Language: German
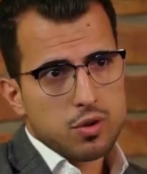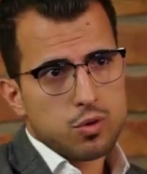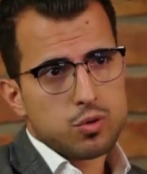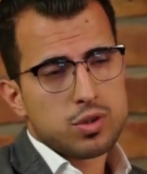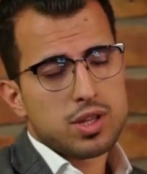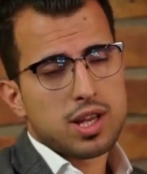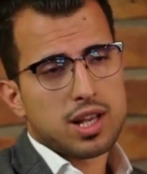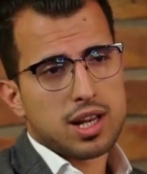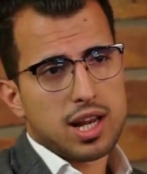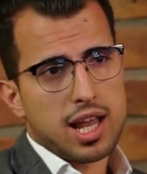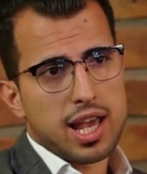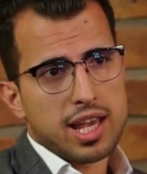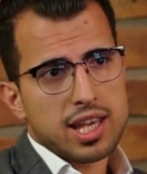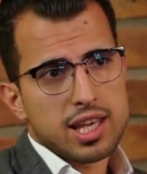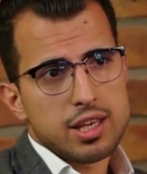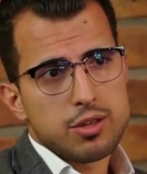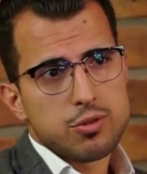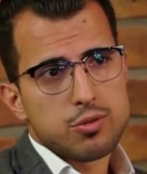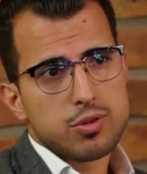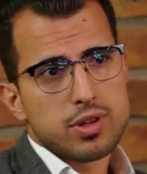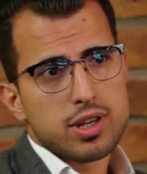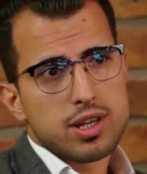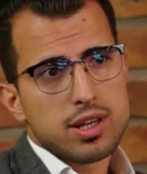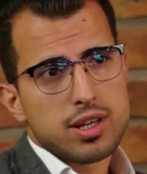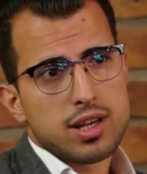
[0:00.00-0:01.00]
Und der gleiche
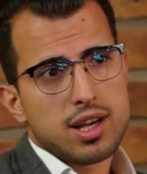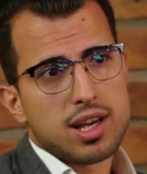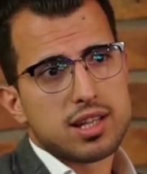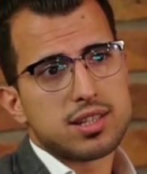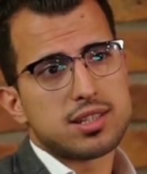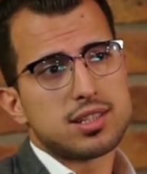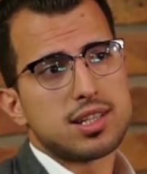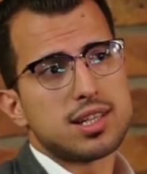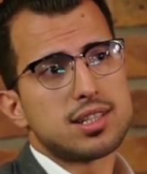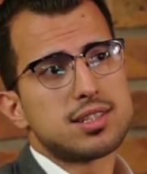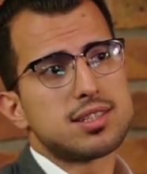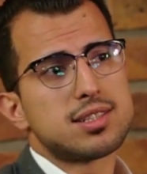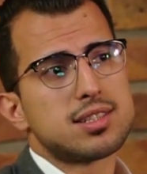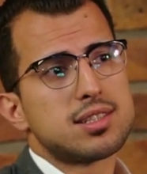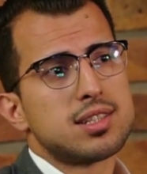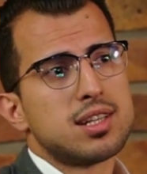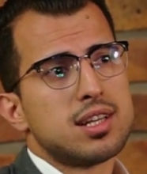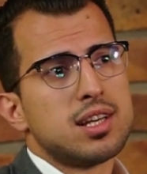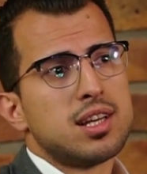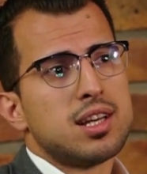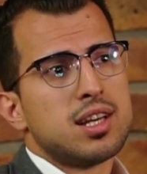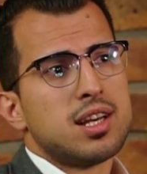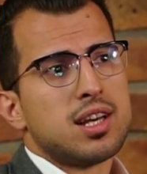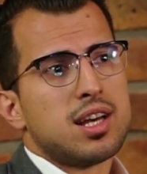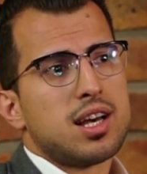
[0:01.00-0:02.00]
Junge hat jetzt
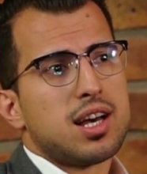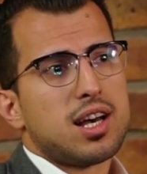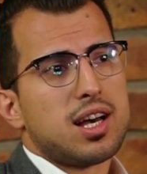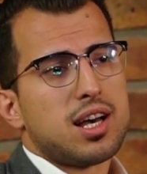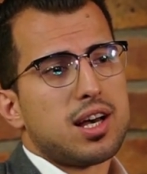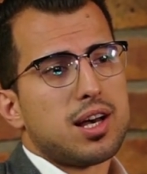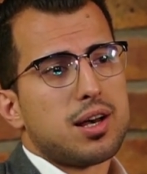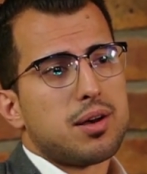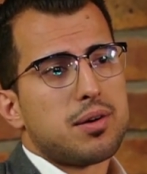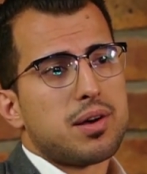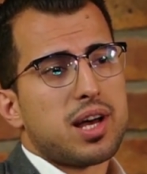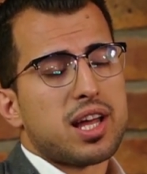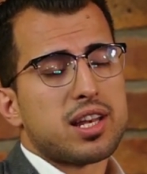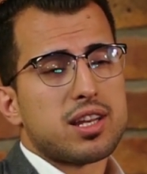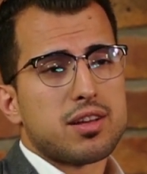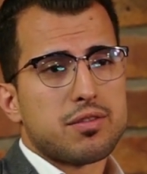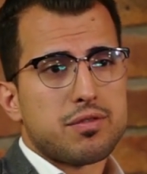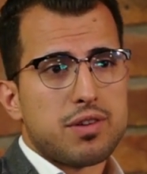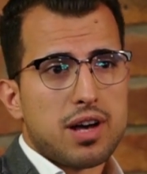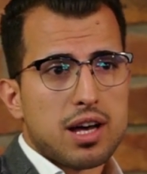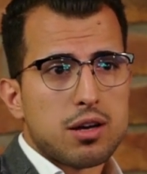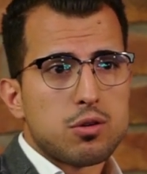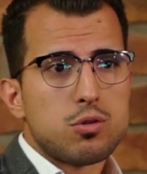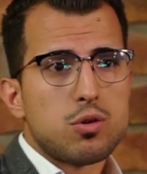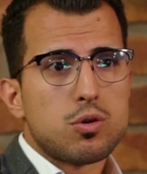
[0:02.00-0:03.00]
äh, an der
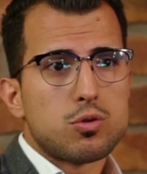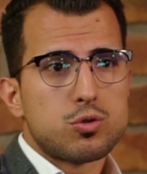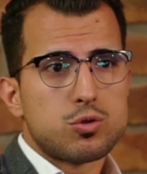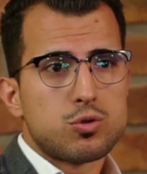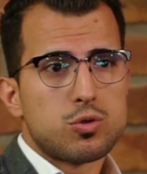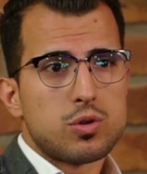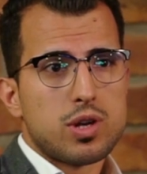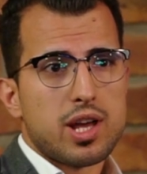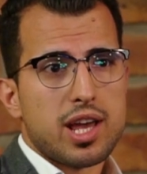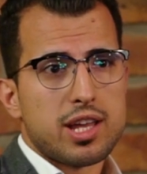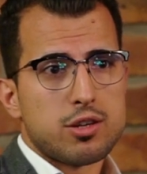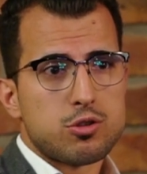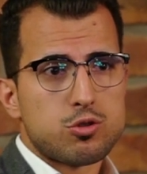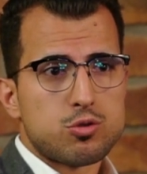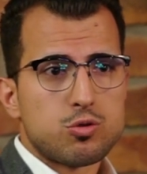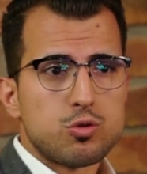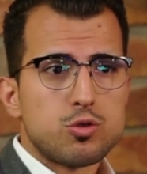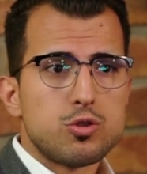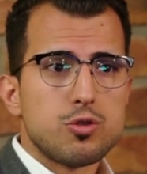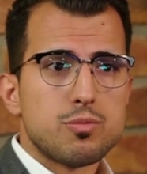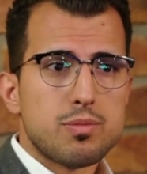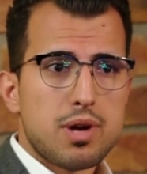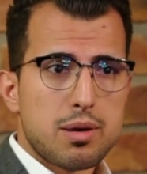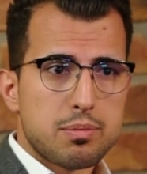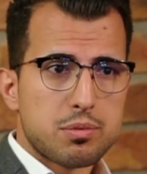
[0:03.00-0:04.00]
Fachhochschule ein
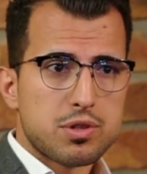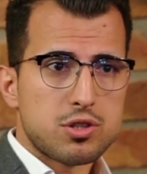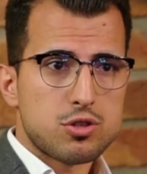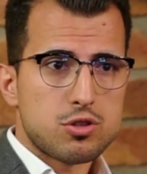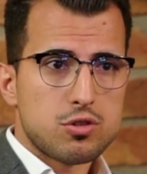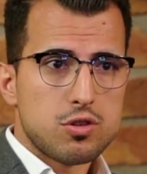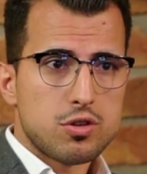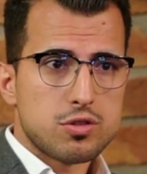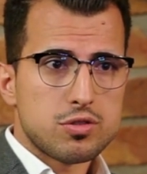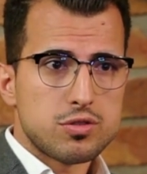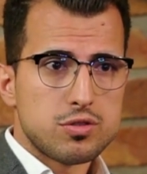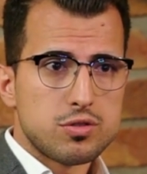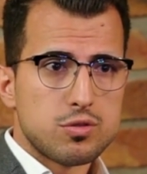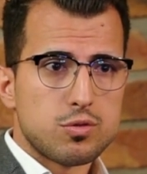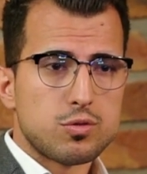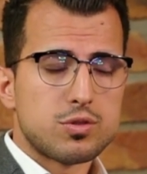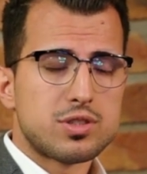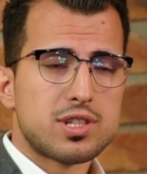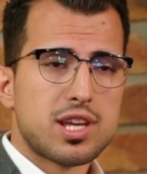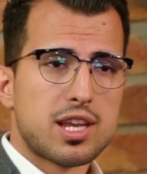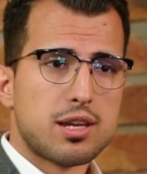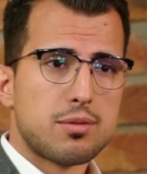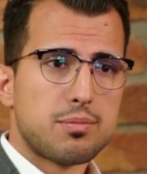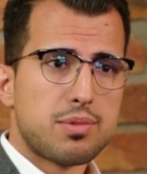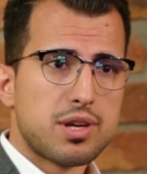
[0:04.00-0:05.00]
Studium abgeschlossen
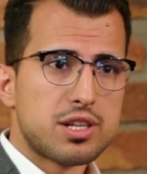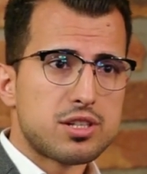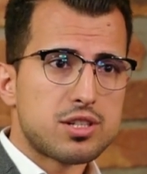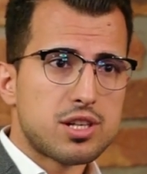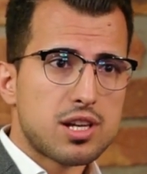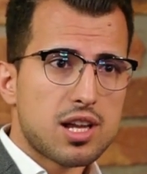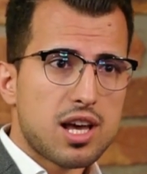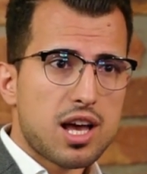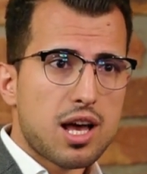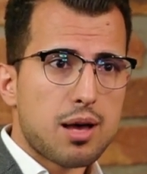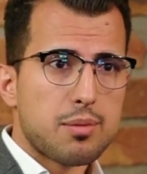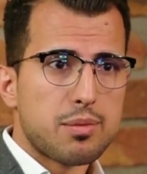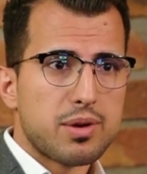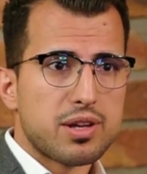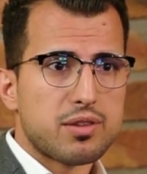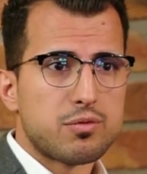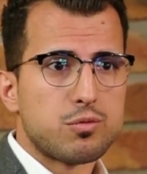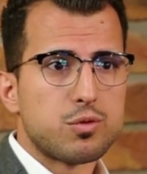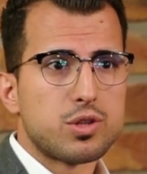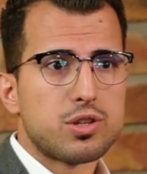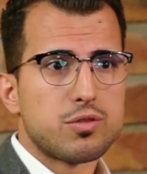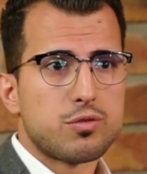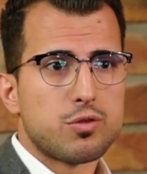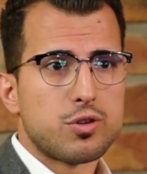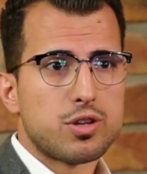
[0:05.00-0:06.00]
und seine
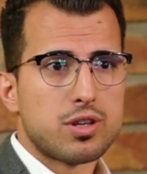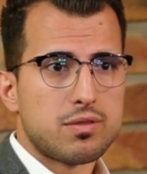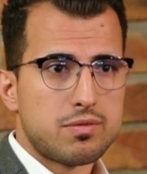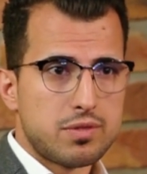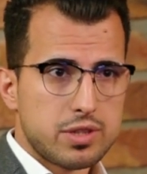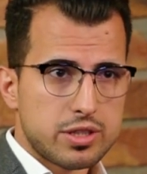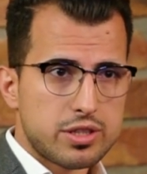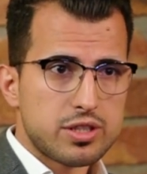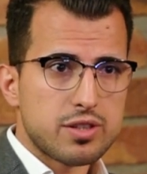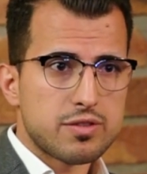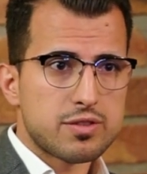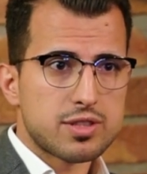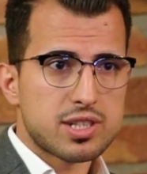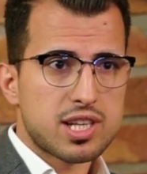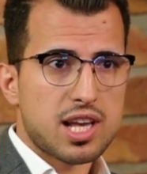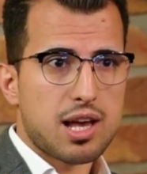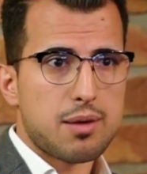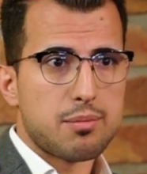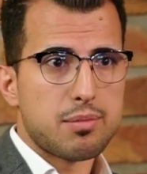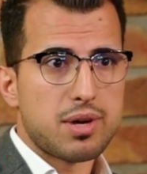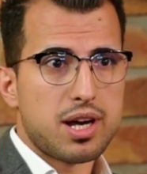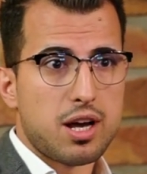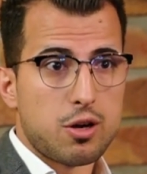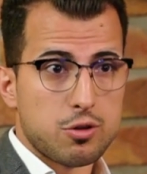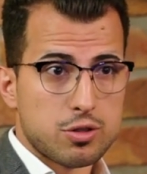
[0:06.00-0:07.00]
Bachelorarbeit wurde von der
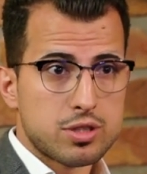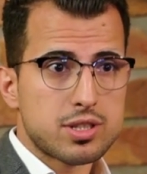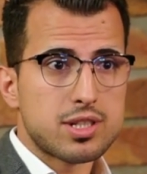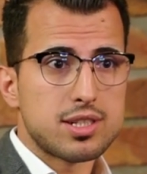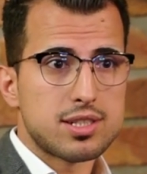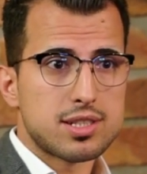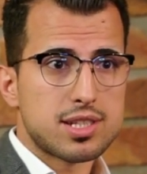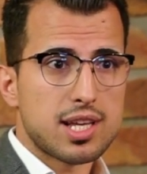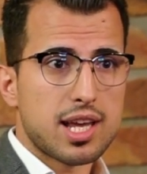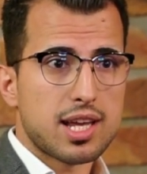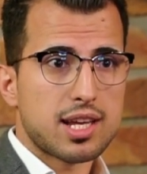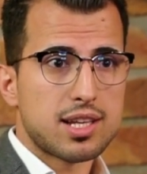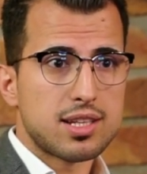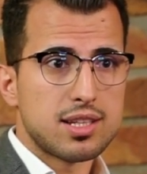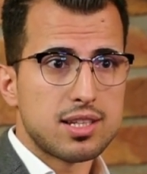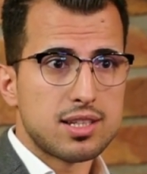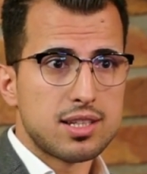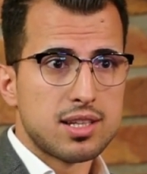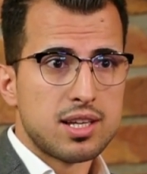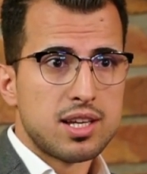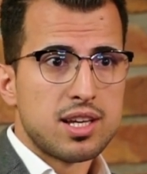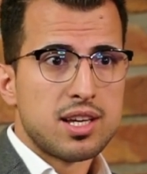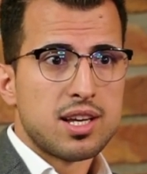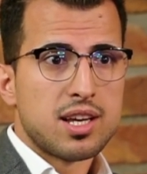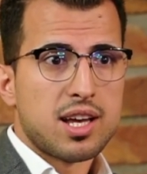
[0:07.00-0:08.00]
Wirtschaftskammer
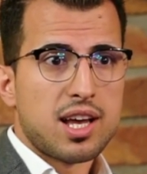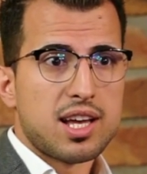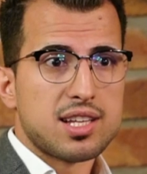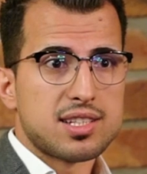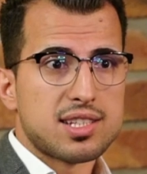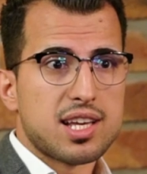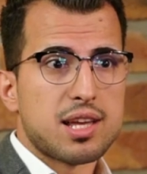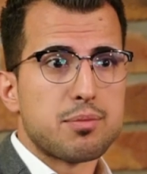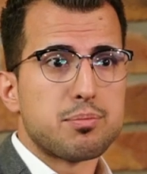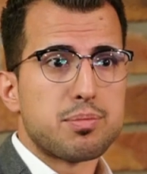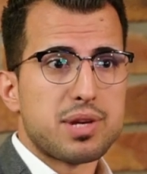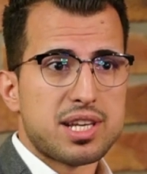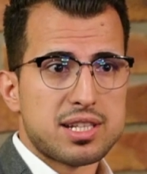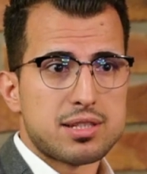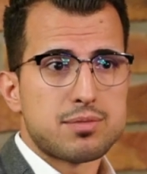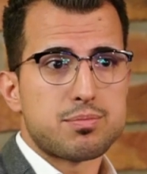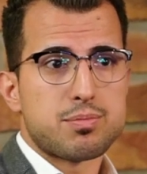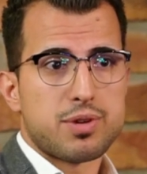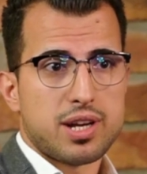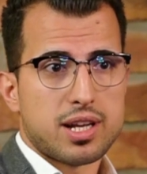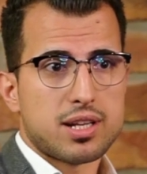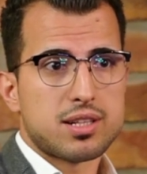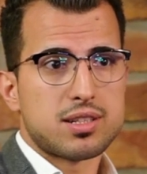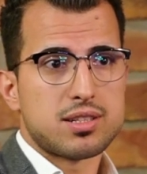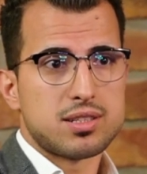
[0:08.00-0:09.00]
ausgezeichnet als ein
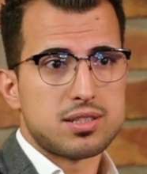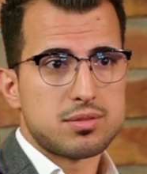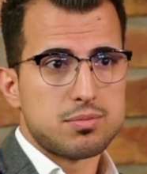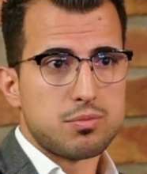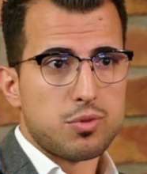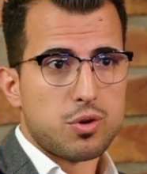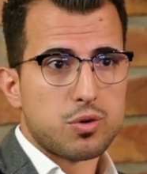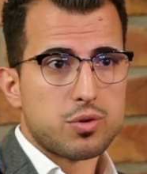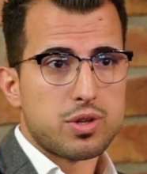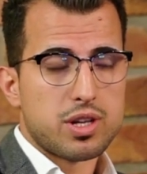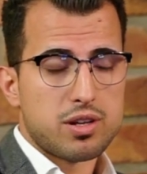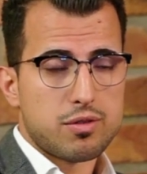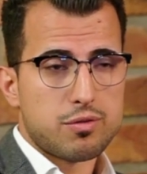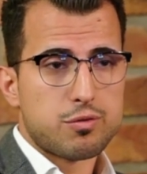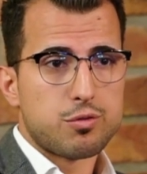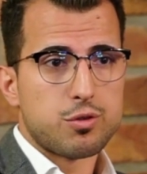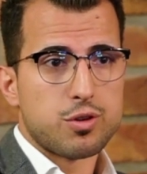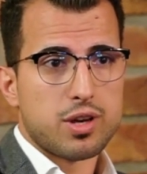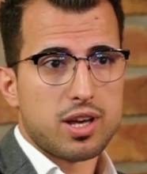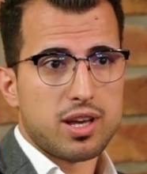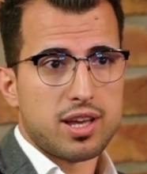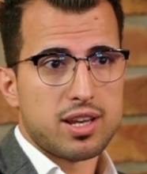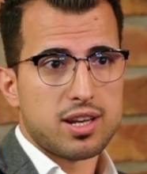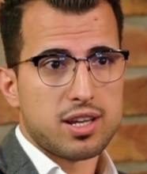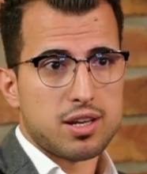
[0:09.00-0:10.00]
Best Practice Model
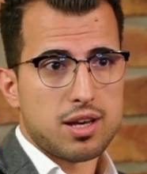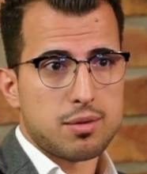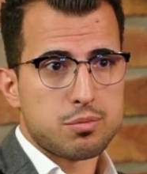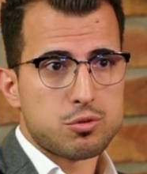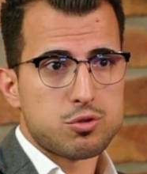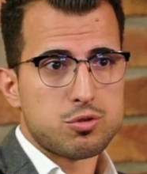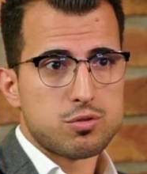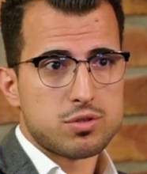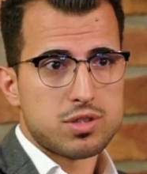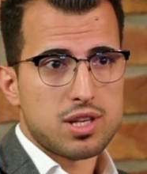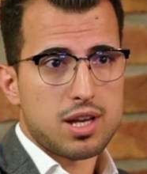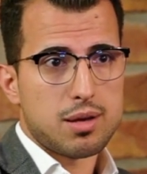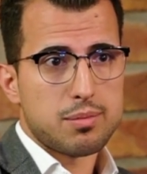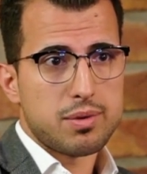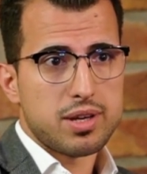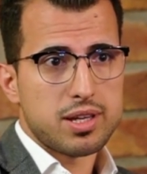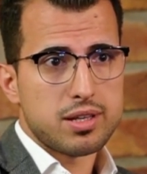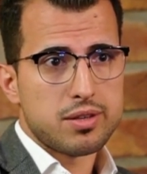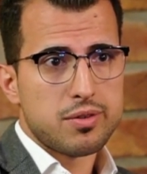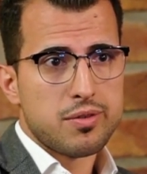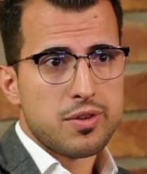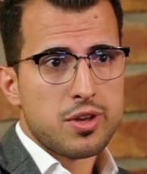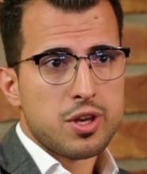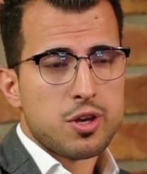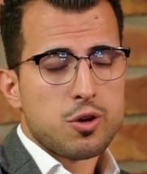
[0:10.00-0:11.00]
für eine
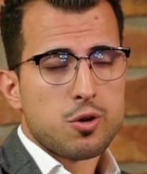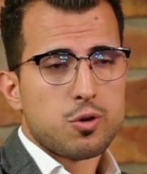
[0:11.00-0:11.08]
Abschlussarbeit.